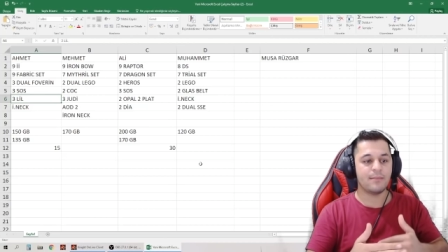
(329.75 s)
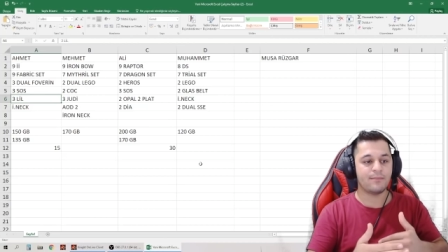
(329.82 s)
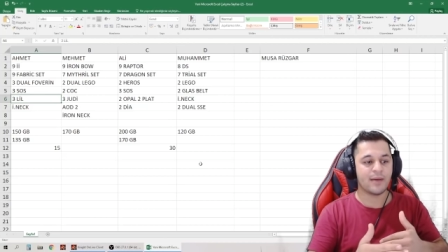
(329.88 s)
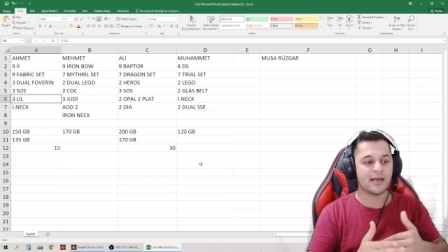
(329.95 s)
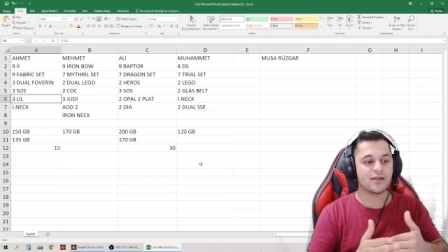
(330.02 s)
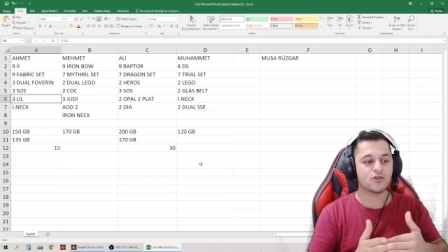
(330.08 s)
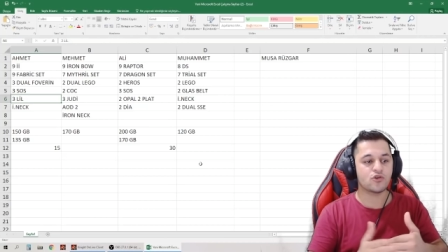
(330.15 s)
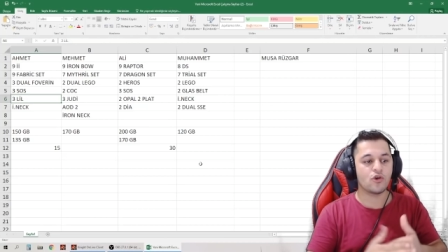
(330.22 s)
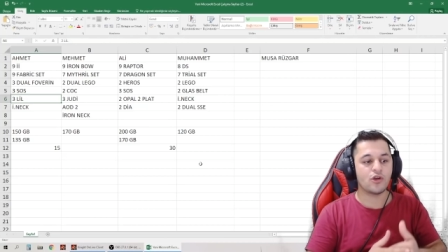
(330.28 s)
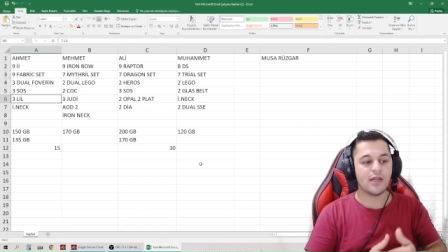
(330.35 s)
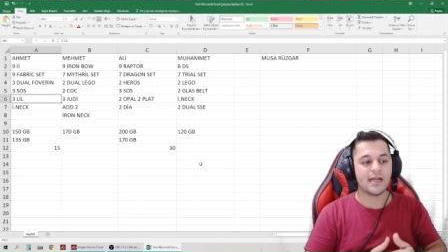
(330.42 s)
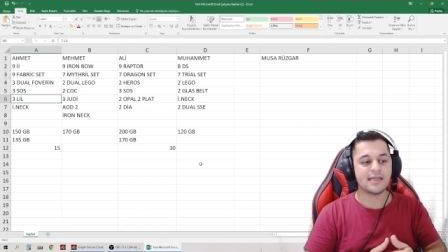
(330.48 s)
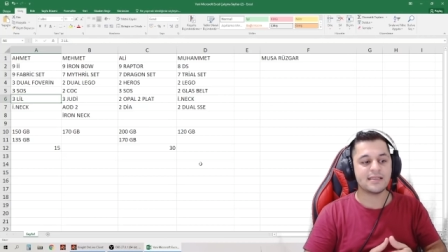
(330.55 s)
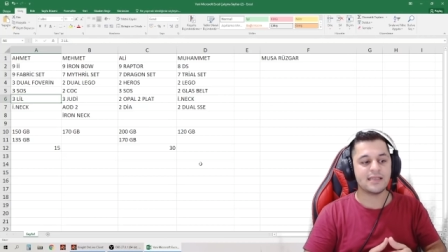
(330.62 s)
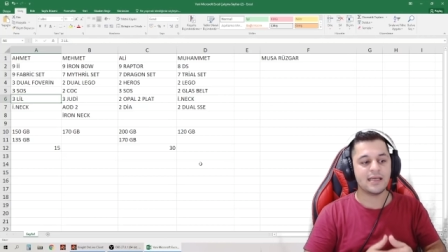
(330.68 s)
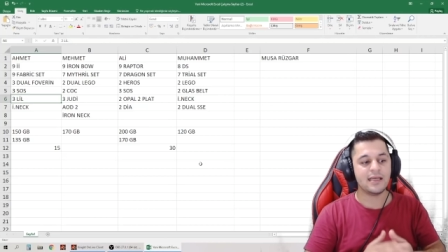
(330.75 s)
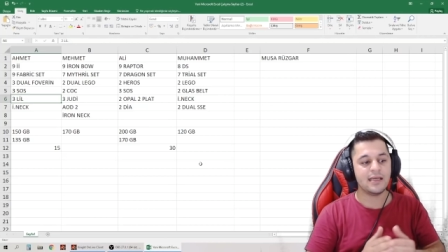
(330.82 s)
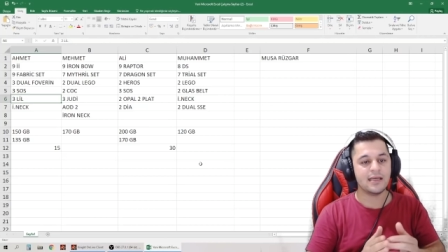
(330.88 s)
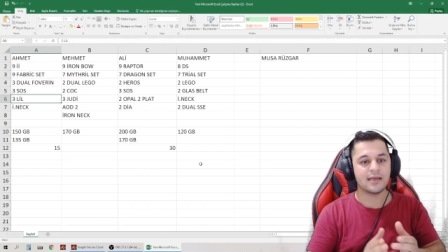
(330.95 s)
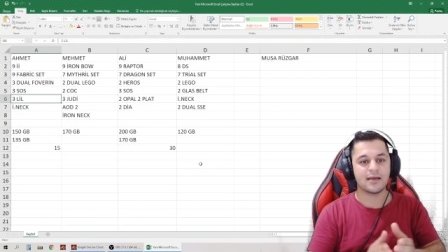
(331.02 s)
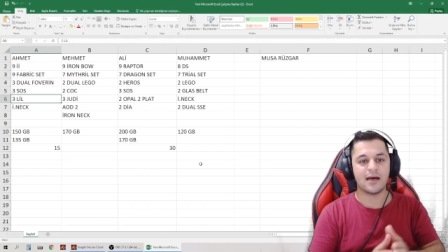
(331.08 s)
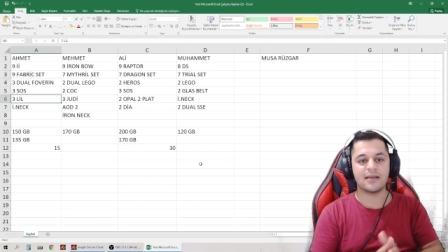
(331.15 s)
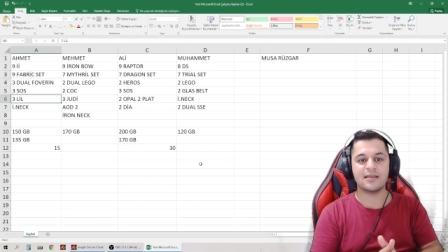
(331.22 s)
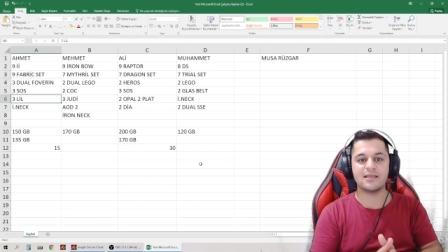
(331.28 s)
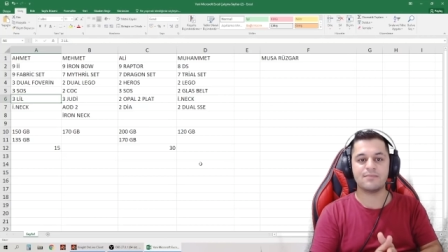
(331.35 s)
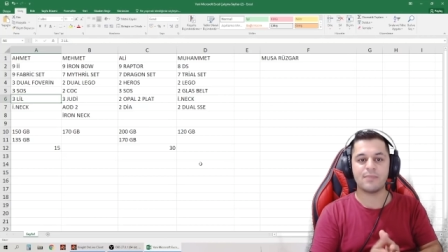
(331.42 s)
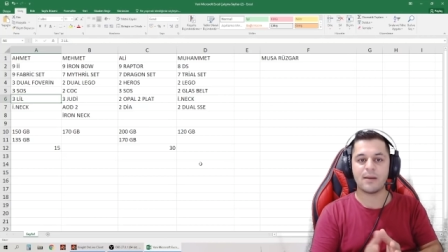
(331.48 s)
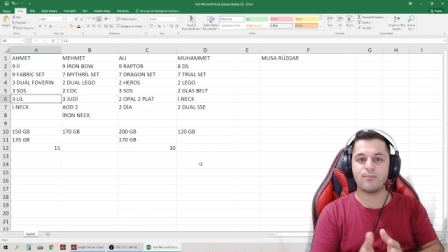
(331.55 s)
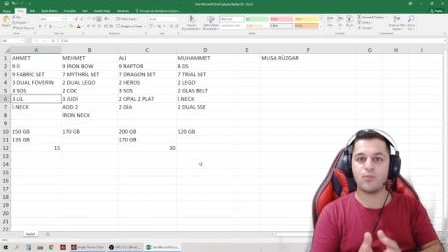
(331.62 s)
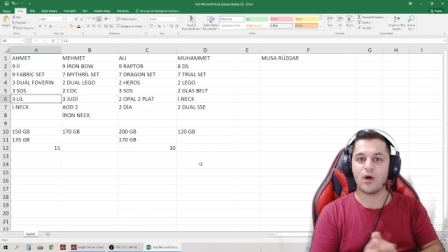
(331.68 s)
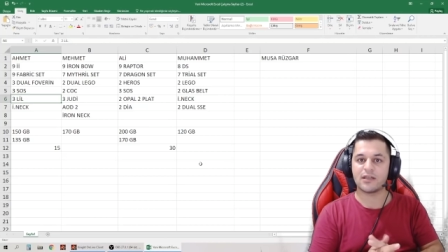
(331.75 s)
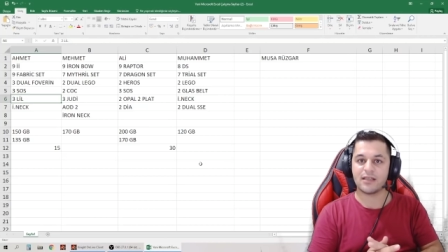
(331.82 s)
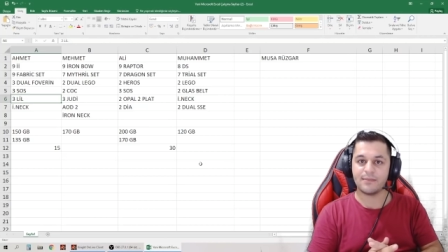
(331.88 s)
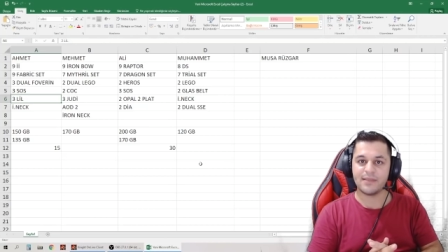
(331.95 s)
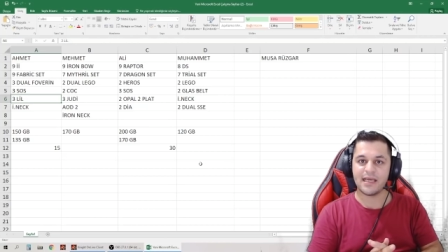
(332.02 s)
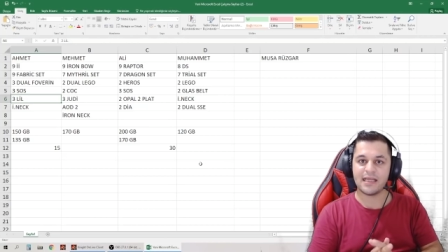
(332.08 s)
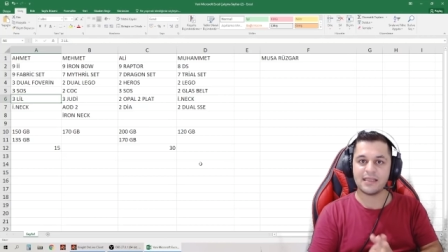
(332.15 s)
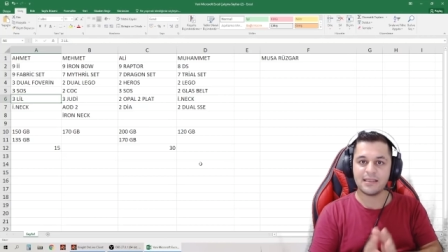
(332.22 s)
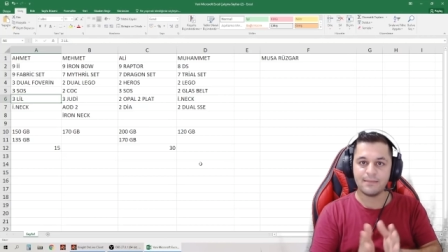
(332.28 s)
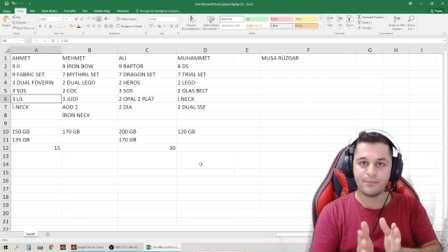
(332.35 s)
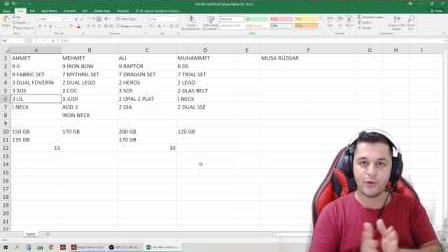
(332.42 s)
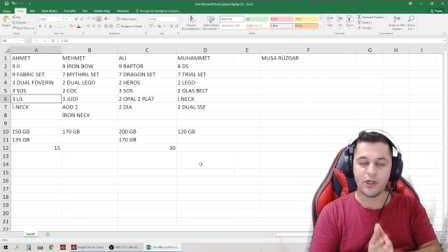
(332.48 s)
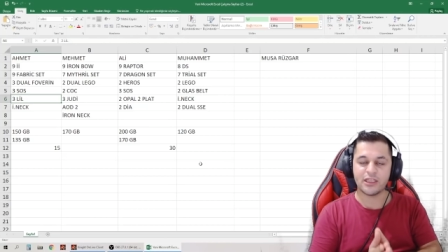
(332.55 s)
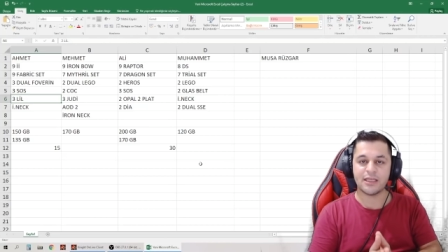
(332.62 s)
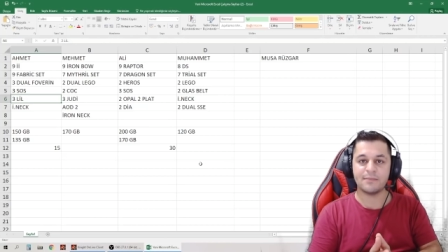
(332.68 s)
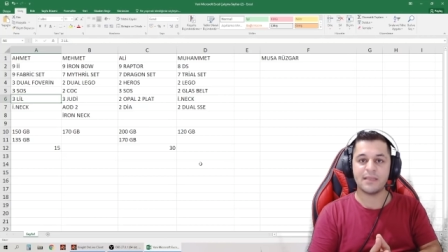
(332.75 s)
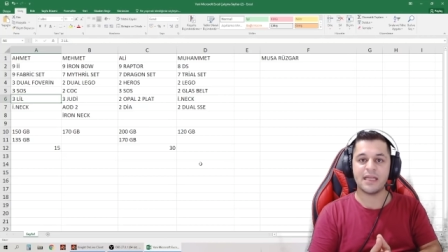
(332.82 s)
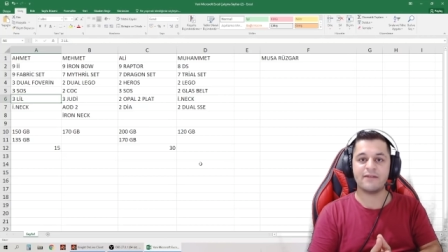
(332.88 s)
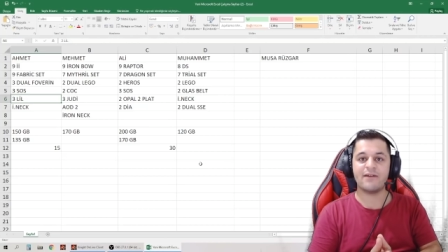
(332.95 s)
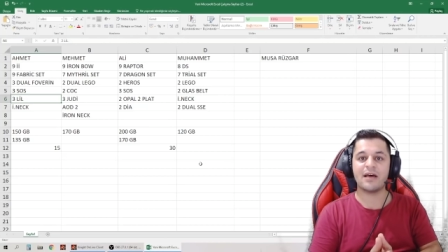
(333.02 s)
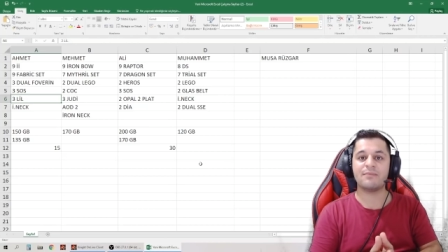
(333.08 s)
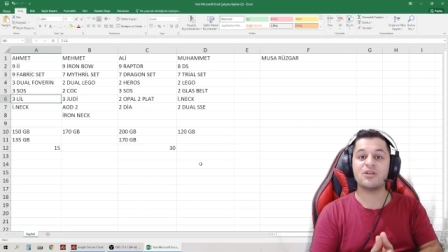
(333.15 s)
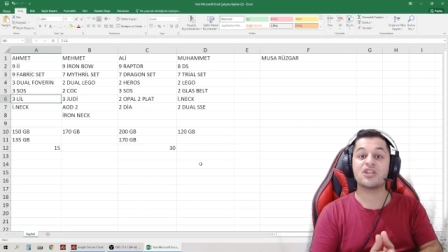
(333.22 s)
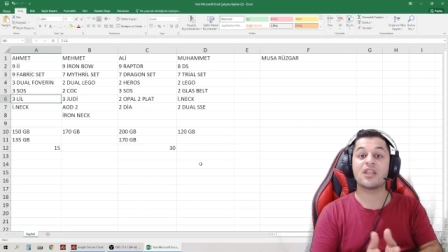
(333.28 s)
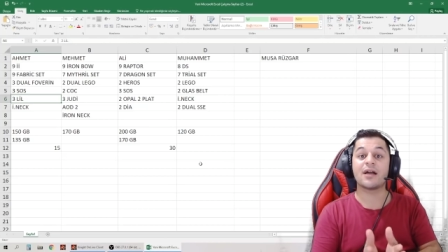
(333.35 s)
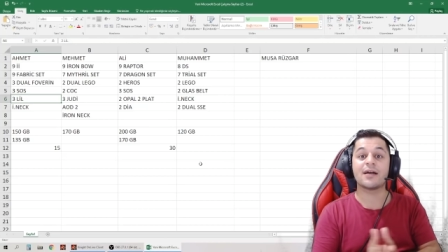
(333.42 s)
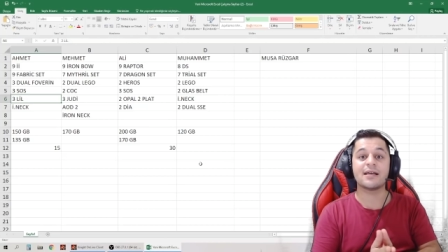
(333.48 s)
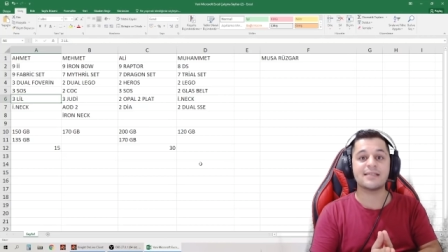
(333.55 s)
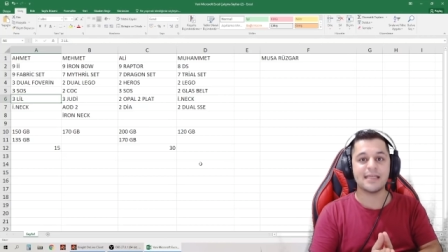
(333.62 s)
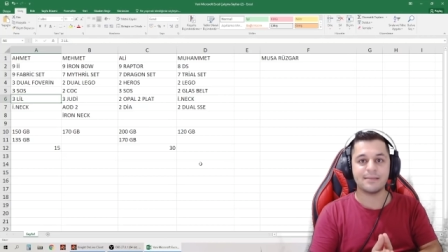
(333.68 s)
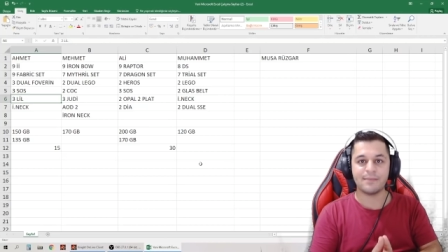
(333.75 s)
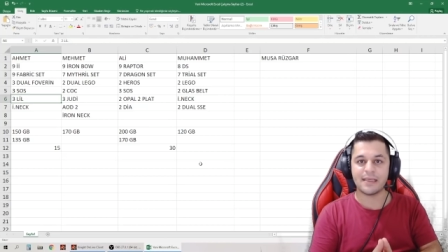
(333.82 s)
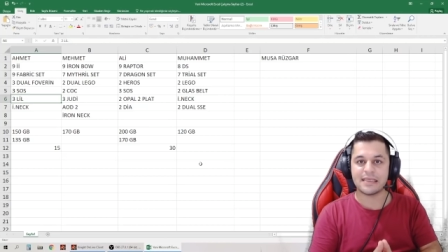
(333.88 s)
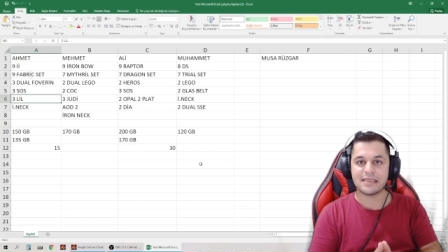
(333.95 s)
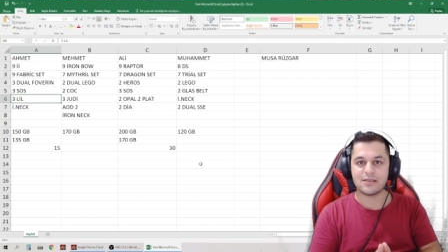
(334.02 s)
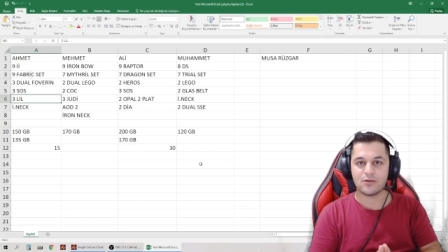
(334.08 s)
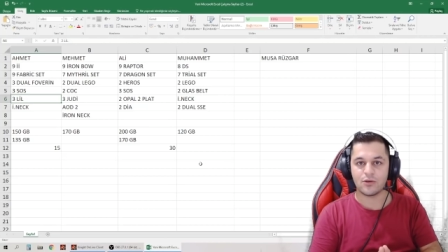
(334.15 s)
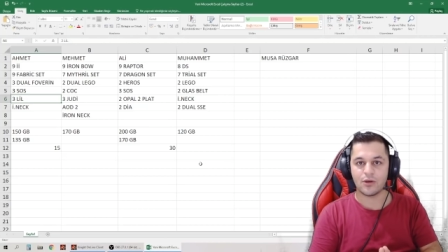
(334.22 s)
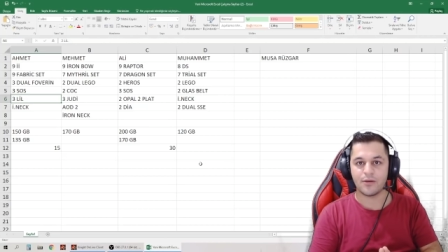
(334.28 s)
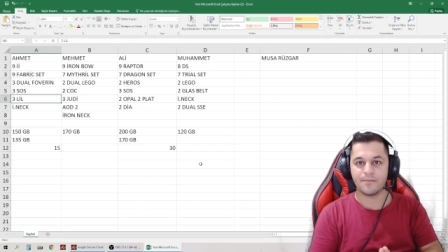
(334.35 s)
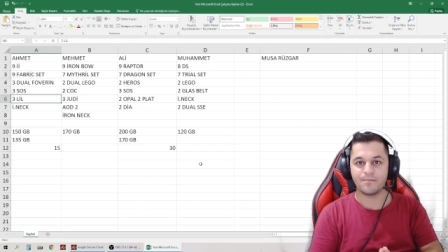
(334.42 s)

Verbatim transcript: Bana söylerse kardeşim bak bu adam geldi. Böyle itemleri varmış. Takas etmek istiyor.